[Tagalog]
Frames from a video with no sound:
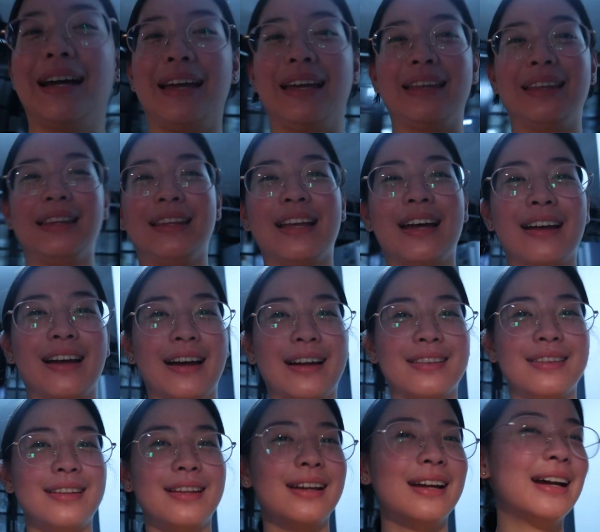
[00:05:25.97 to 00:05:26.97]
akin.
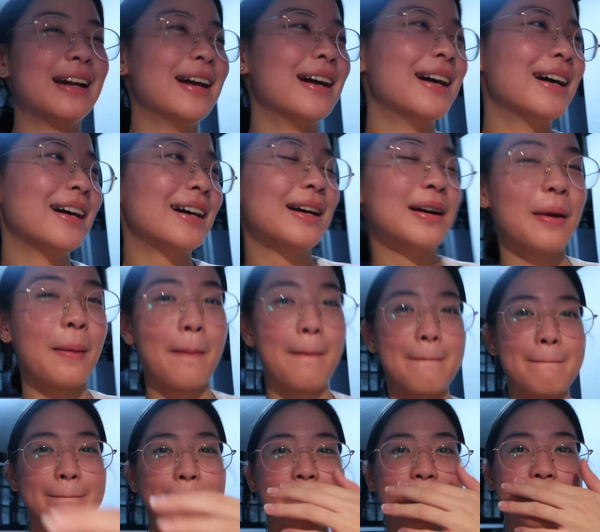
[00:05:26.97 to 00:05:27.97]
Umain at maghugas
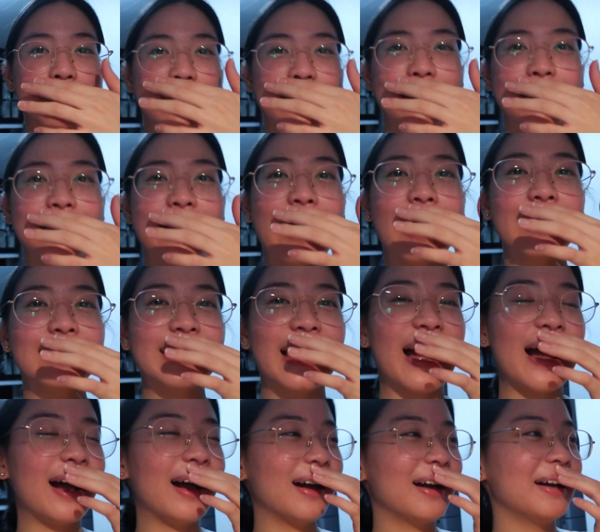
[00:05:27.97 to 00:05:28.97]
ng plato. Nakatak.
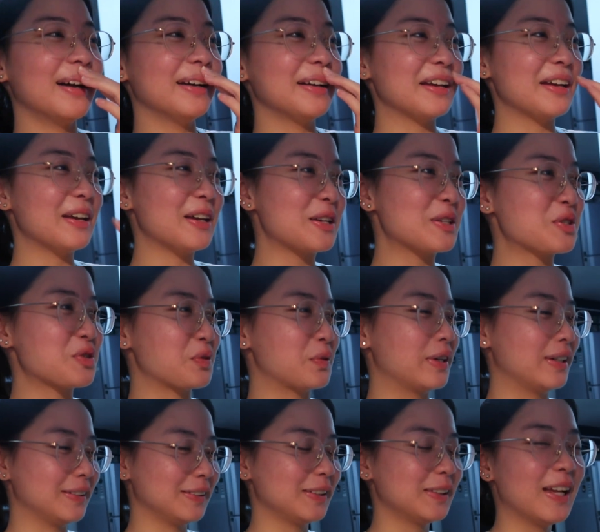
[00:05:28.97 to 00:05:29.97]
Naman. Naghuhugas
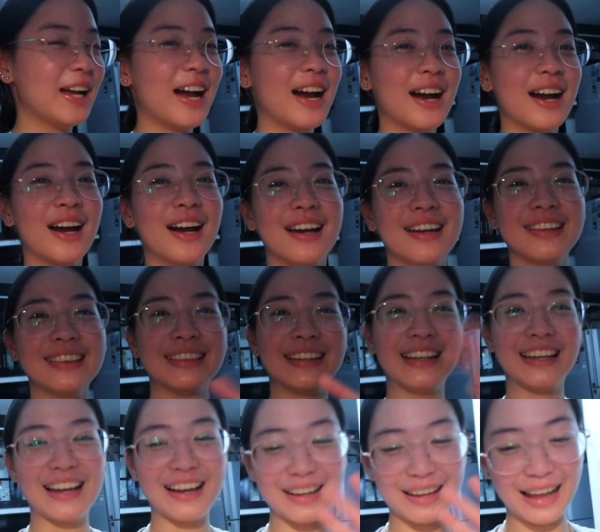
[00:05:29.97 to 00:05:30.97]
naman siya ng plato.
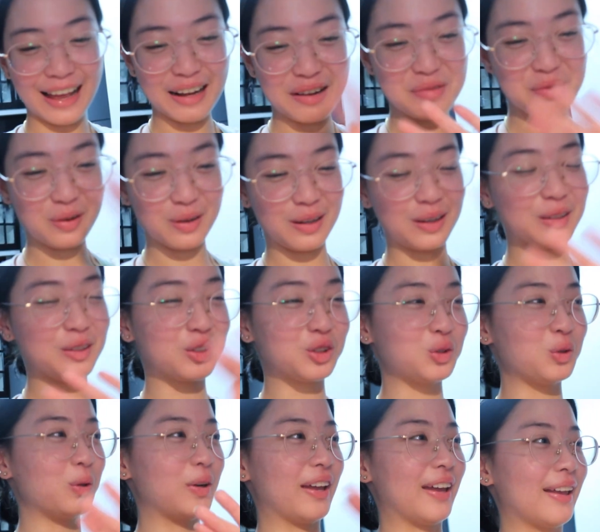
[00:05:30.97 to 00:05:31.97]
Hindi, ang alam ko lang
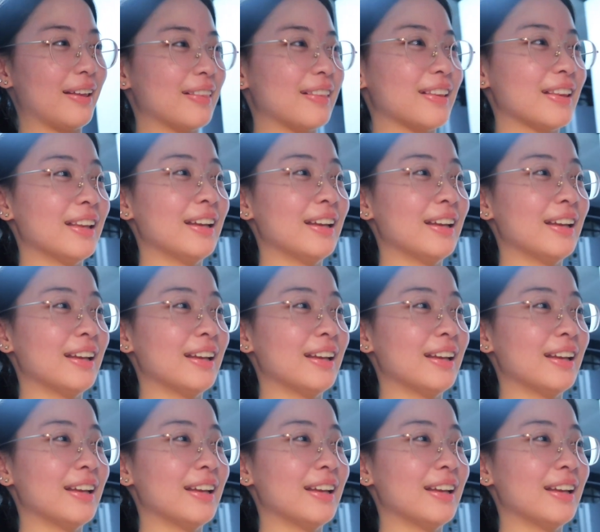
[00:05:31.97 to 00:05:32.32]
lutuin